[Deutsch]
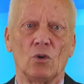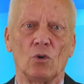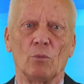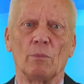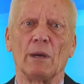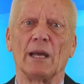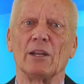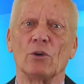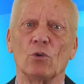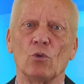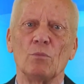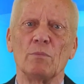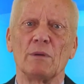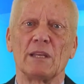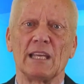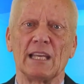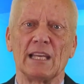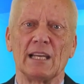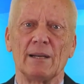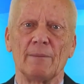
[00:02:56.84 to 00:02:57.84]
um eine
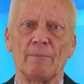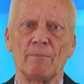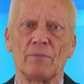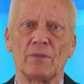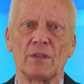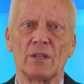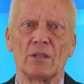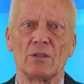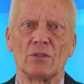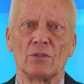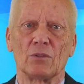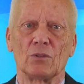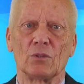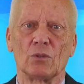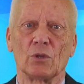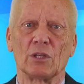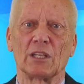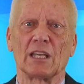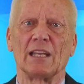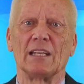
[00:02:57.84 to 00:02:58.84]
Umkehr
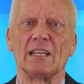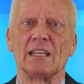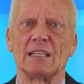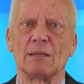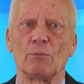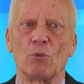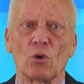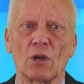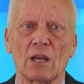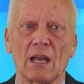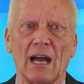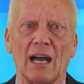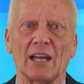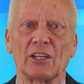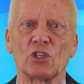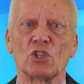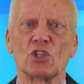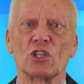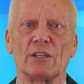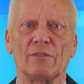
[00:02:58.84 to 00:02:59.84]
durch eine
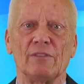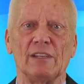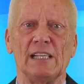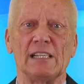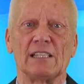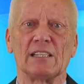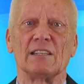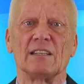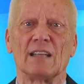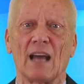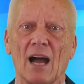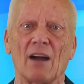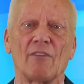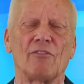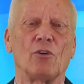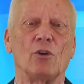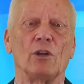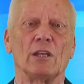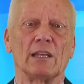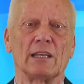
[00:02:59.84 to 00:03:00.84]
demokratisch gewählte
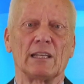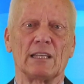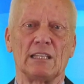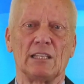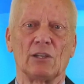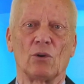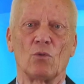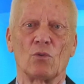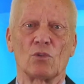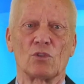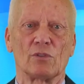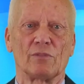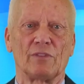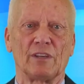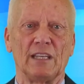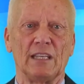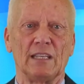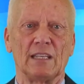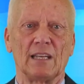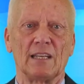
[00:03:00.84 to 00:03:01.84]
Nachfolgeregierung zu
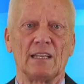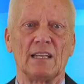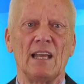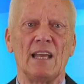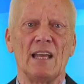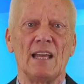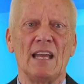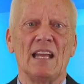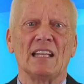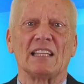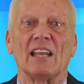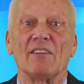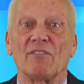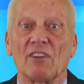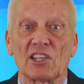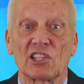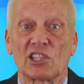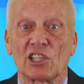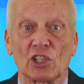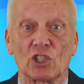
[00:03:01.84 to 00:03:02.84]
verhindern. Denn
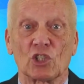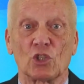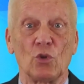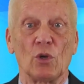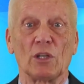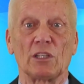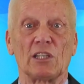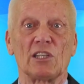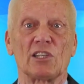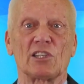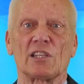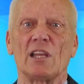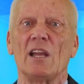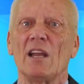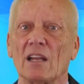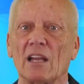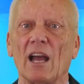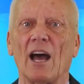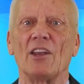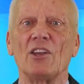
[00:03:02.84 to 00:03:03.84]
was zerstört ist,
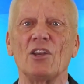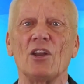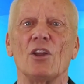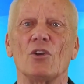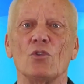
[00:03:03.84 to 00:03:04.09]
kann